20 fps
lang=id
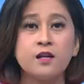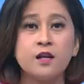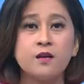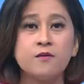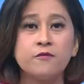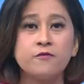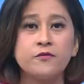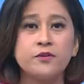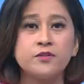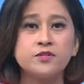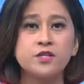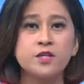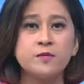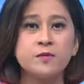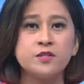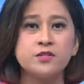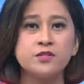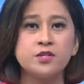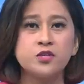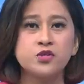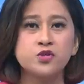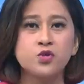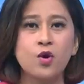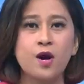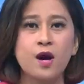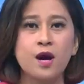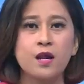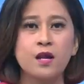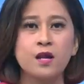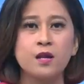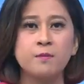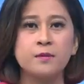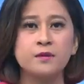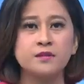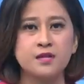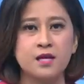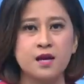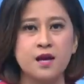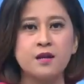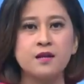Dalam visi misi soal
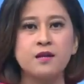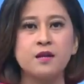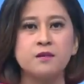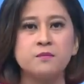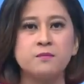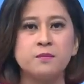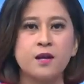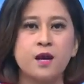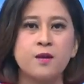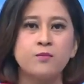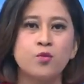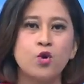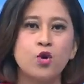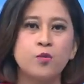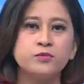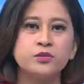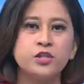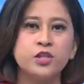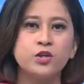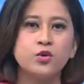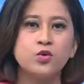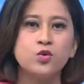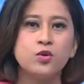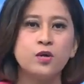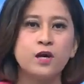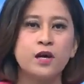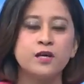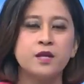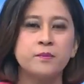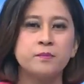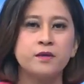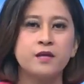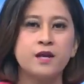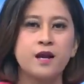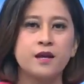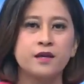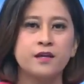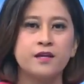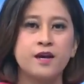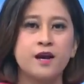pertahanan, Prabowo menyinggung ada
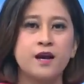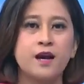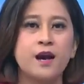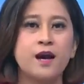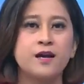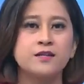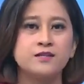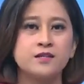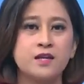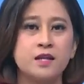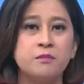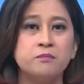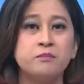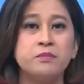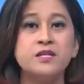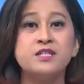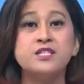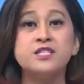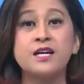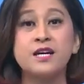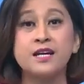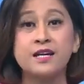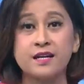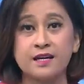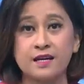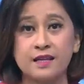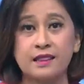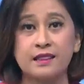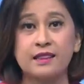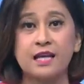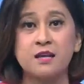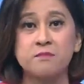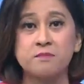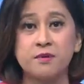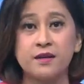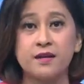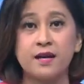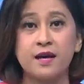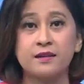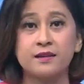pihak yang asal bicara
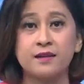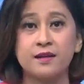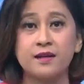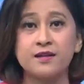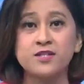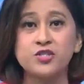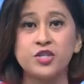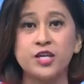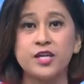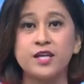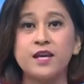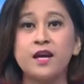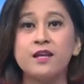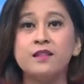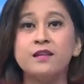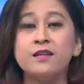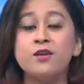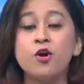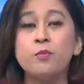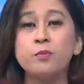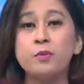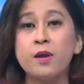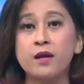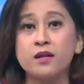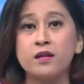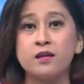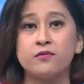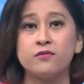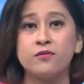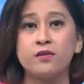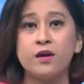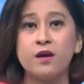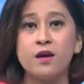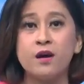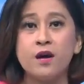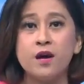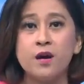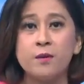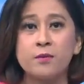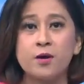tanpa data sehingga tidak objektif.
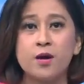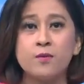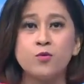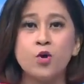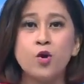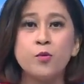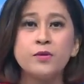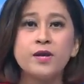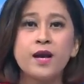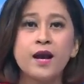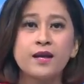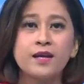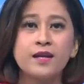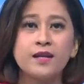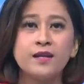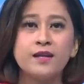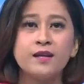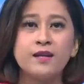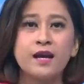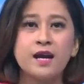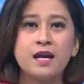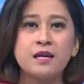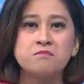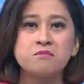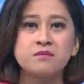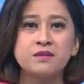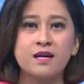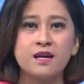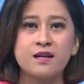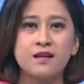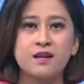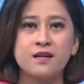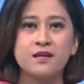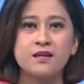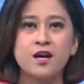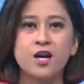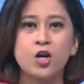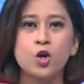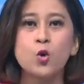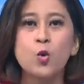Prabowo meyakini dengan pertahanan
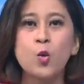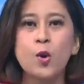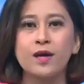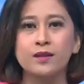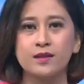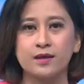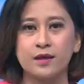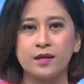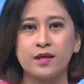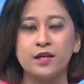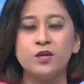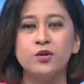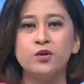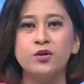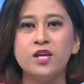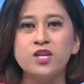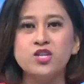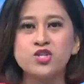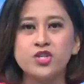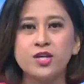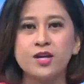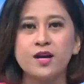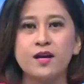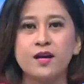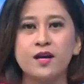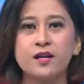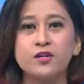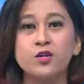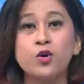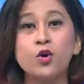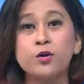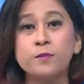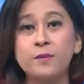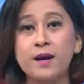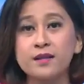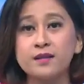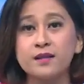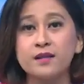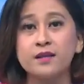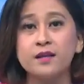yang kuat, Indonesia akan
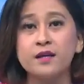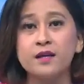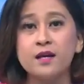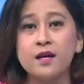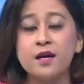dihormati.